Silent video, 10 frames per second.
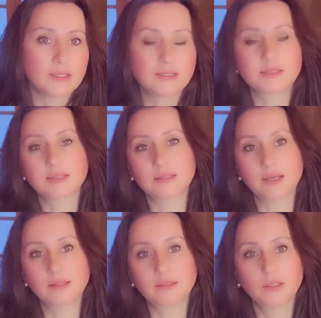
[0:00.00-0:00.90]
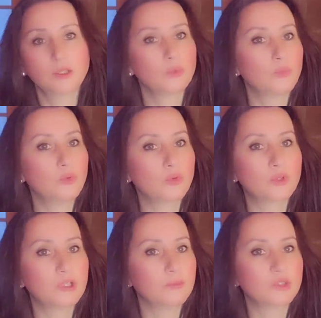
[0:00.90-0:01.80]
hisseden
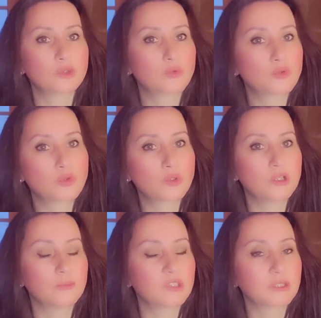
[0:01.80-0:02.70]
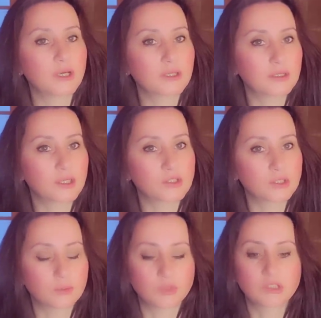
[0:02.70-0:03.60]
büyüklerimiz, küçüklerimiz,
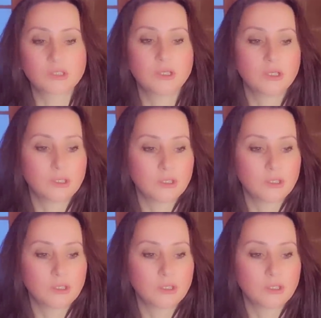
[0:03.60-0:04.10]
arkadaşlarımız.